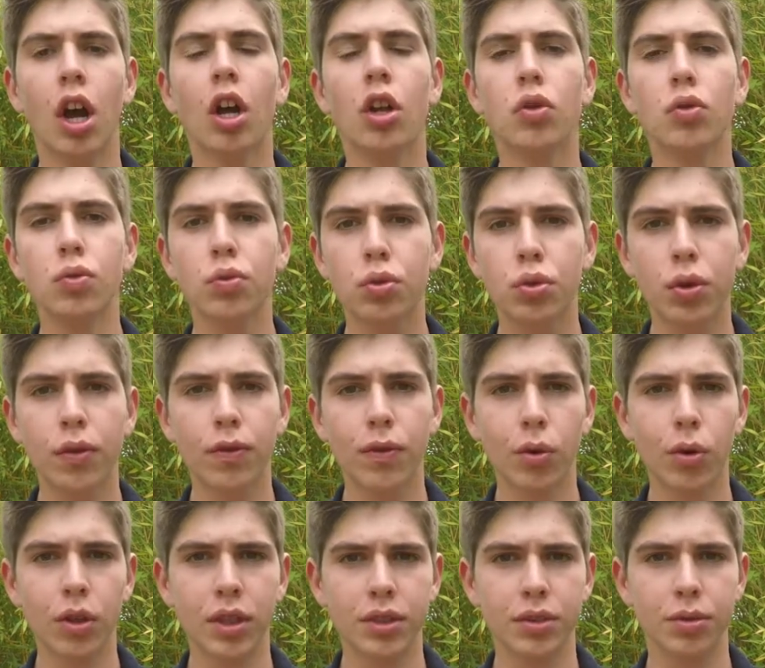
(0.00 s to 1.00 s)
Nous devons
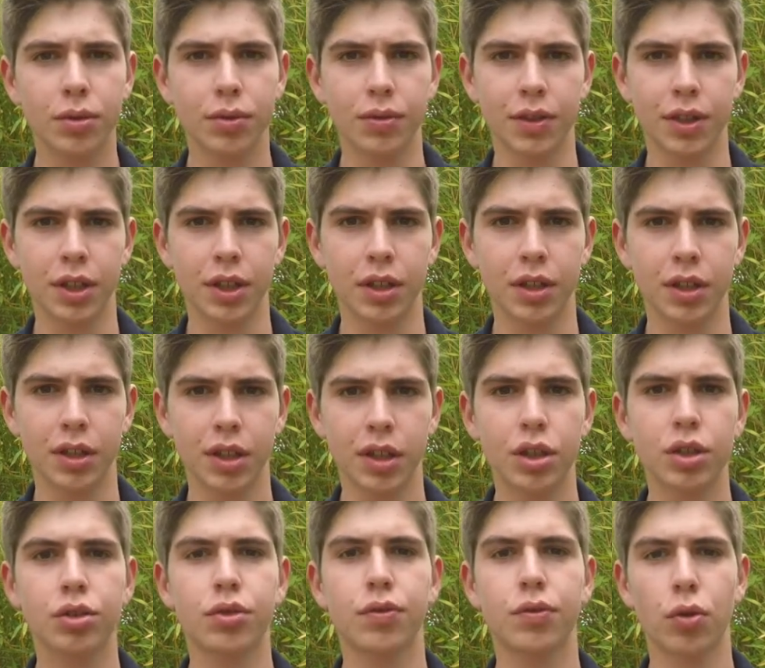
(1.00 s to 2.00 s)
les sauver.
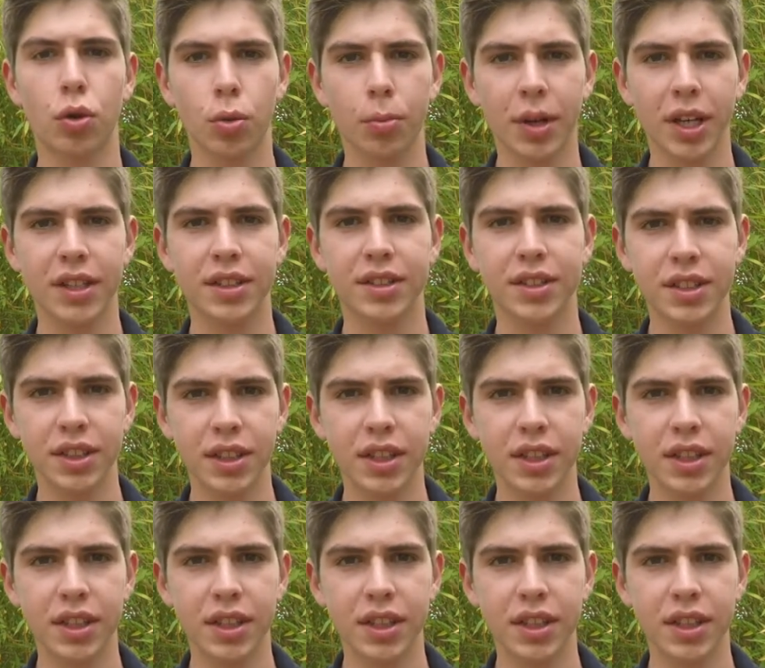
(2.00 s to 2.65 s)
Je vous remercie